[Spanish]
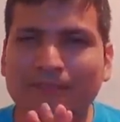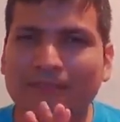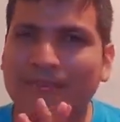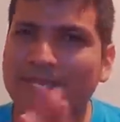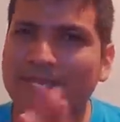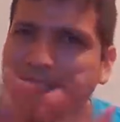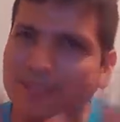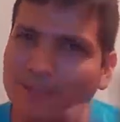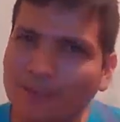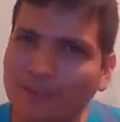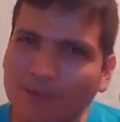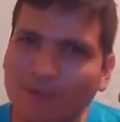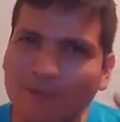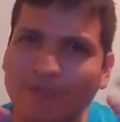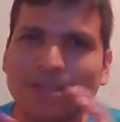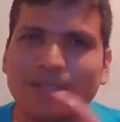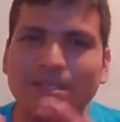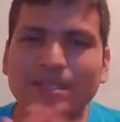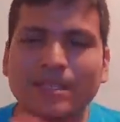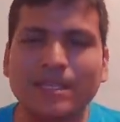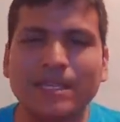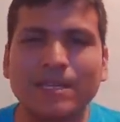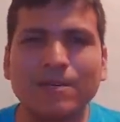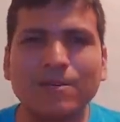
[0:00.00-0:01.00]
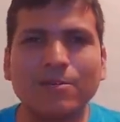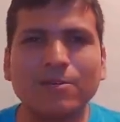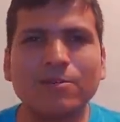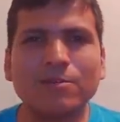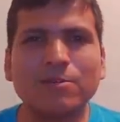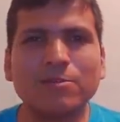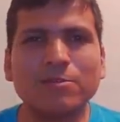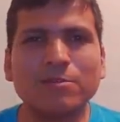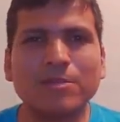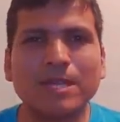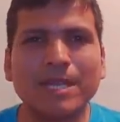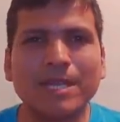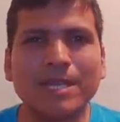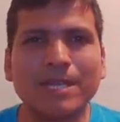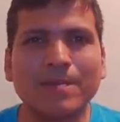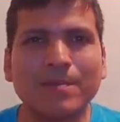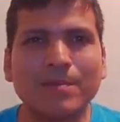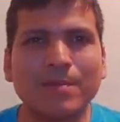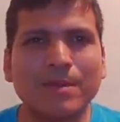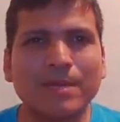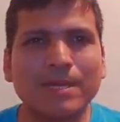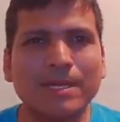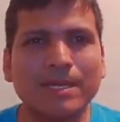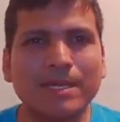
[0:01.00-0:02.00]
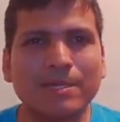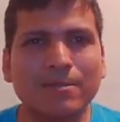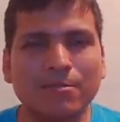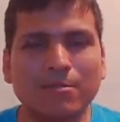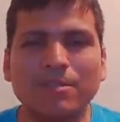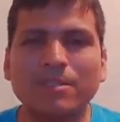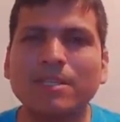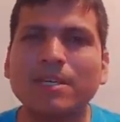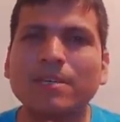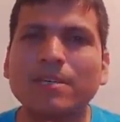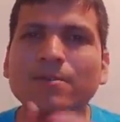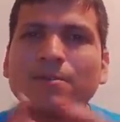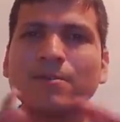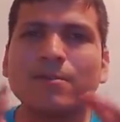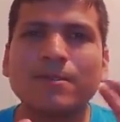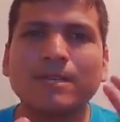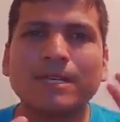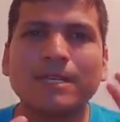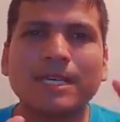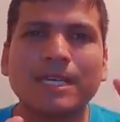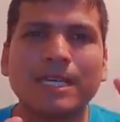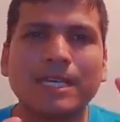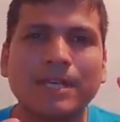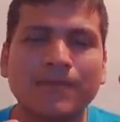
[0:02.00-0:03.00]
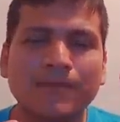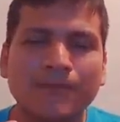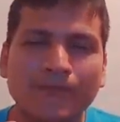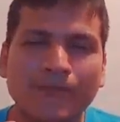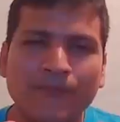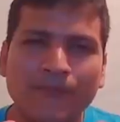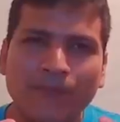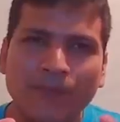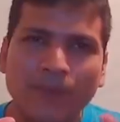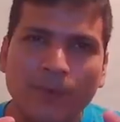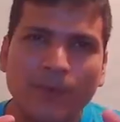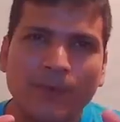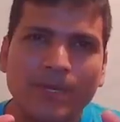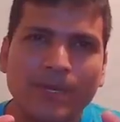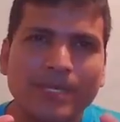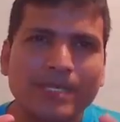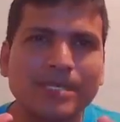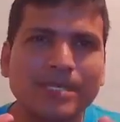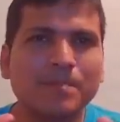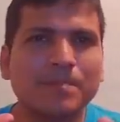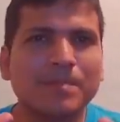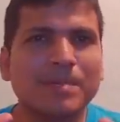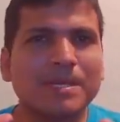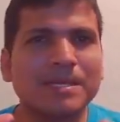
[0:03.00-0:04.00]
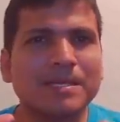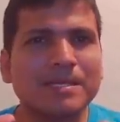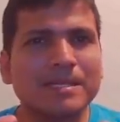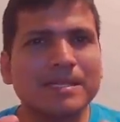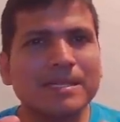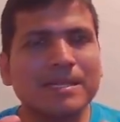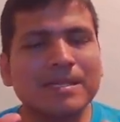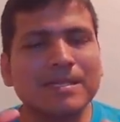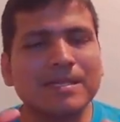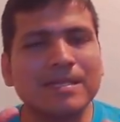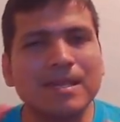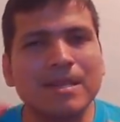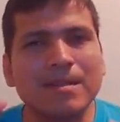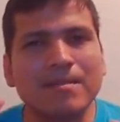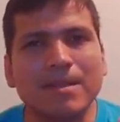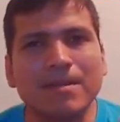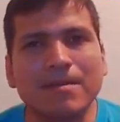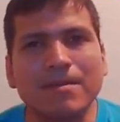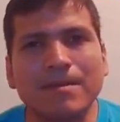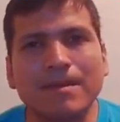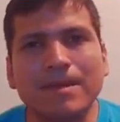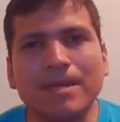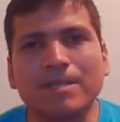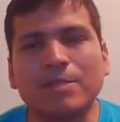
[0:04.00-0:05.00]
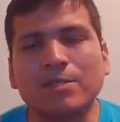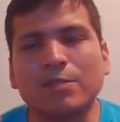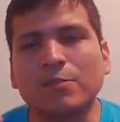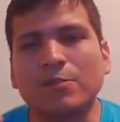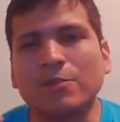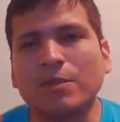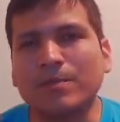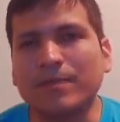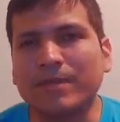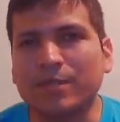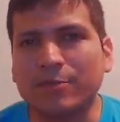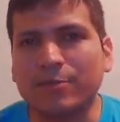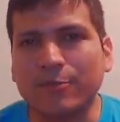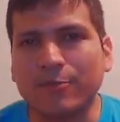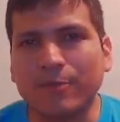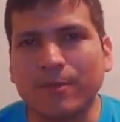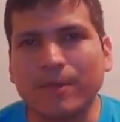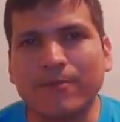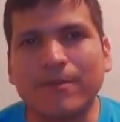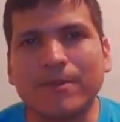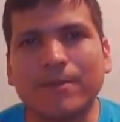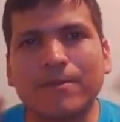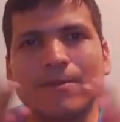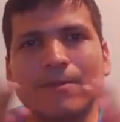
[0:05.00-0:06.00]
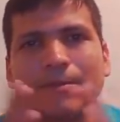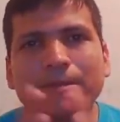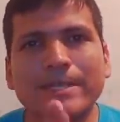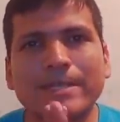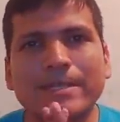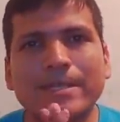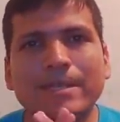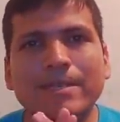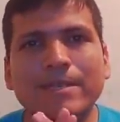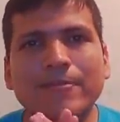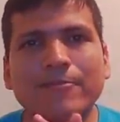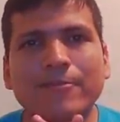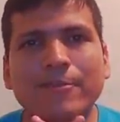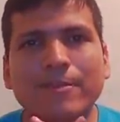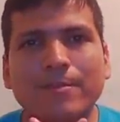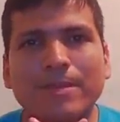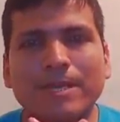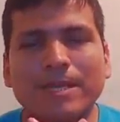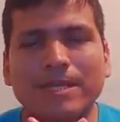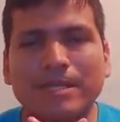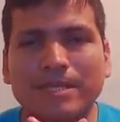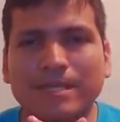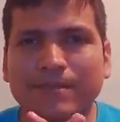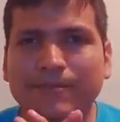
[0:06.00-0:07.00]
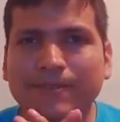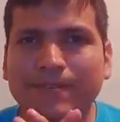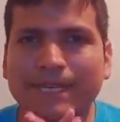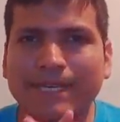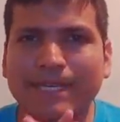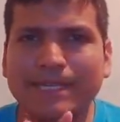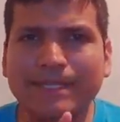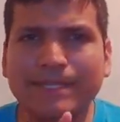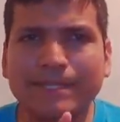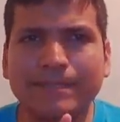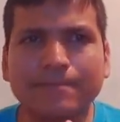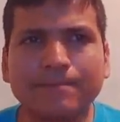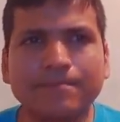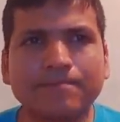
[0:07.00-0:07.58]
Quise compartirlo con ustedes porque estoy seguro que con estas partidas tal vez vean su apertura favorita de forma diferente.